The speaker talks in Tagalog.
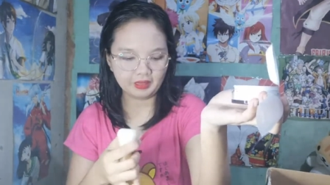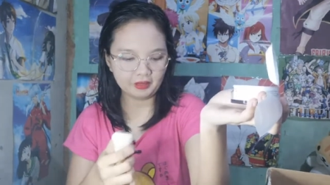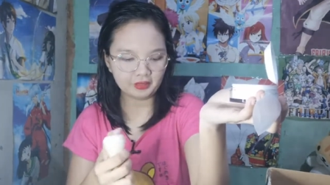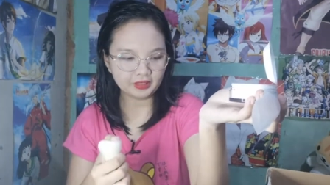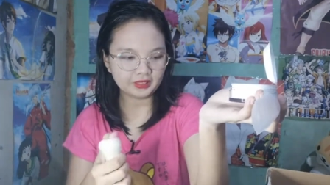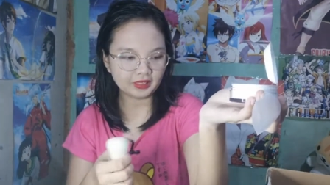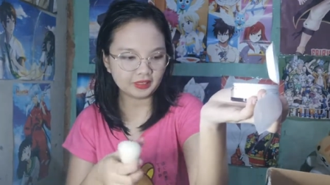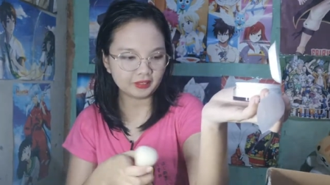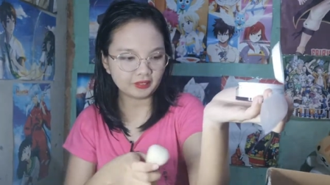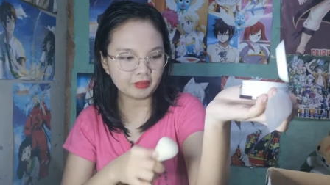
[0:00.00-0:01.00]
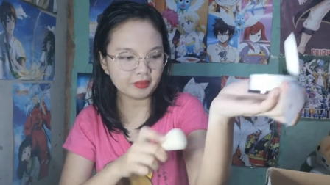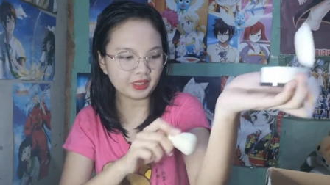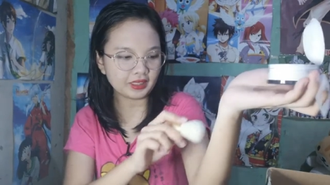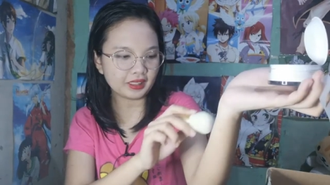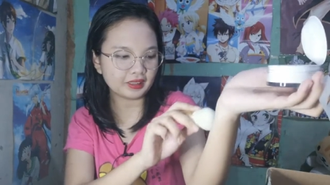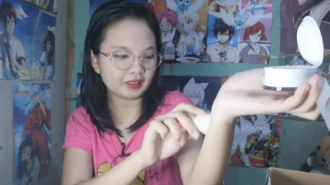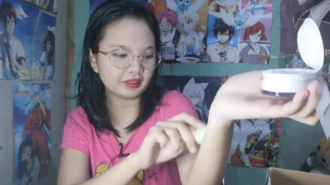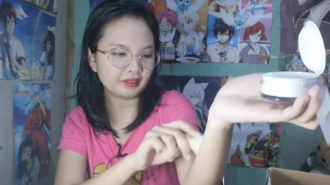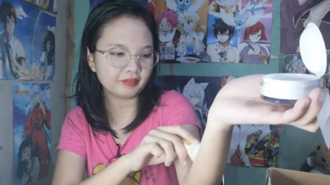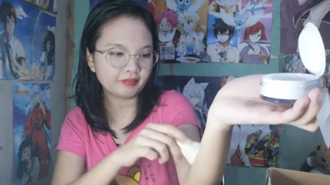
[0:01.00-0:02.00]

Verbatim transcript: Ayoko na siyang ano, gamitin.